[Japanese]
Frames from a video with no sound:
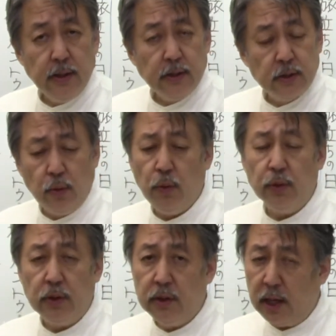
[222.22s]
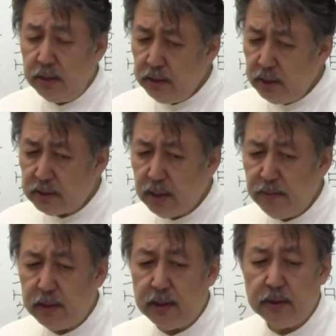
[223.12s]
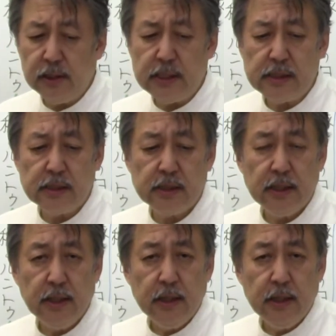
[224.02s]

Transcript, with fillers: そう、旦那様なんです。